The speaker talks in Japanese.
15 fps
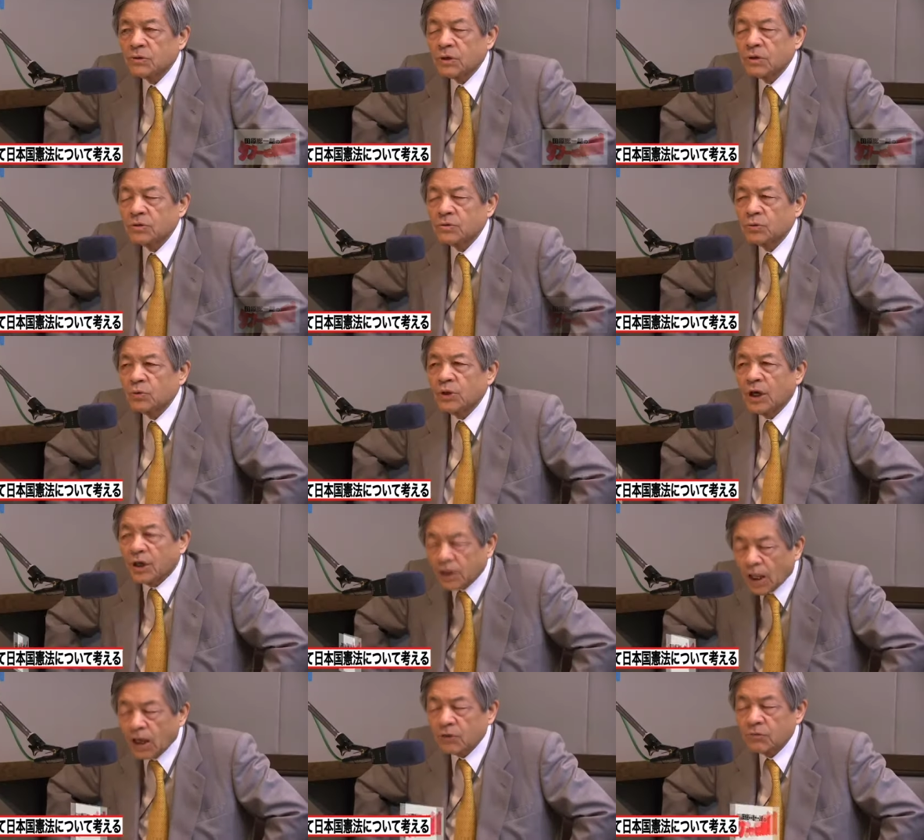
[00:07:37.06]
戦争
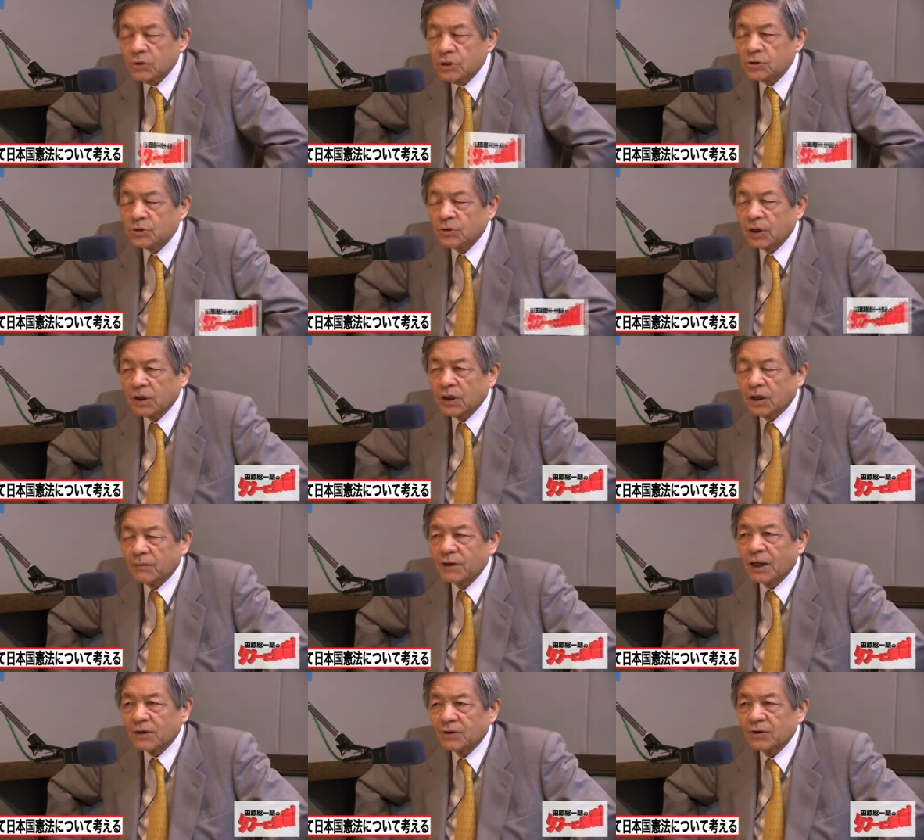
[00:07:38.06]
できない国にしとかなきゃ
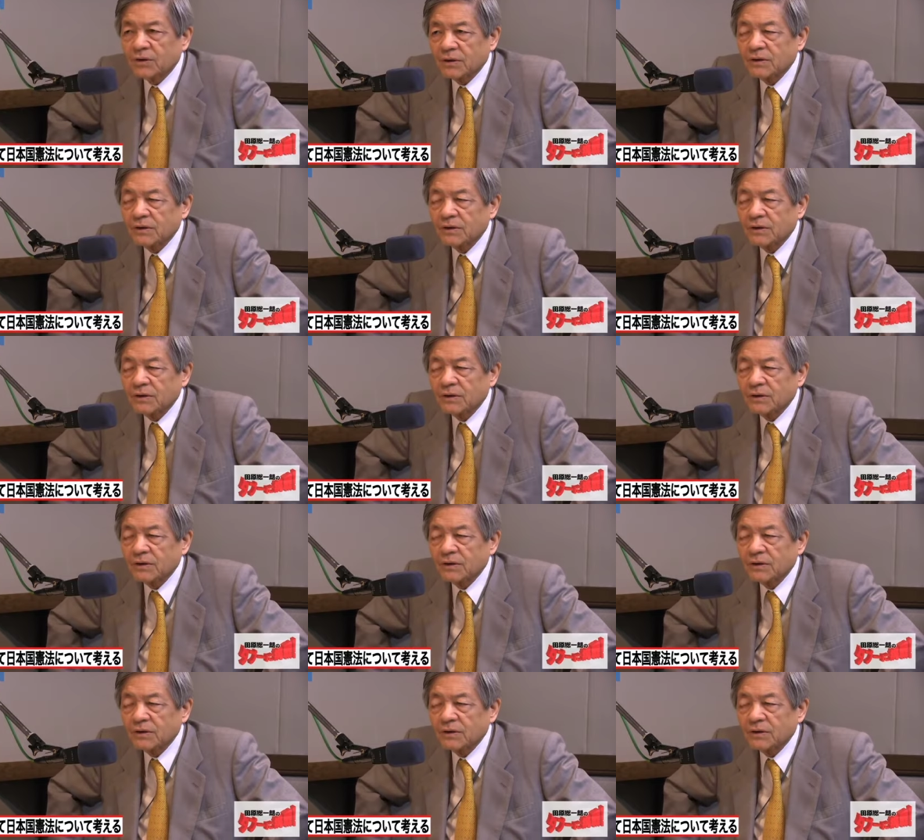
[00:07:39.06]
ダメだと。